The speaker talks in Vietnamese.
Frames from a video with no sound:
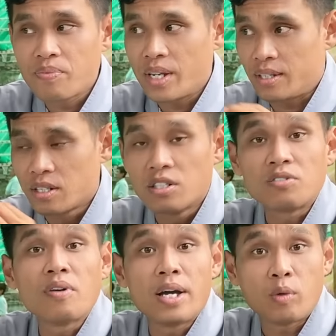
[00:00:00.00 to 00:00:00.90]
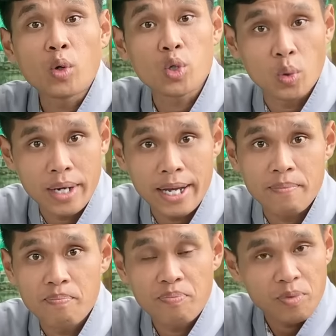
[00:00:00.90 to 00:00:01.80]
thì thường về ngôi chùa này
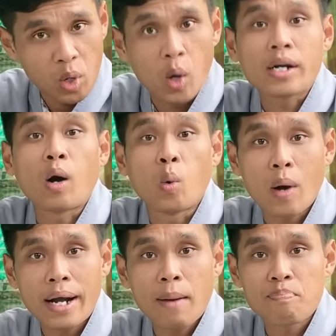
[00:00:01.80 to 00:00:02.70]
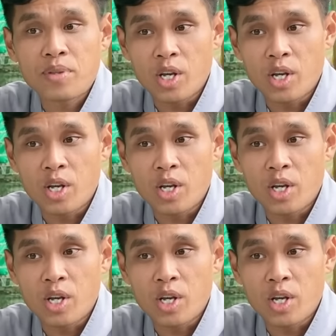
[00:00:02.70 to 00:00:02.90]
họ cầu Quan Âm.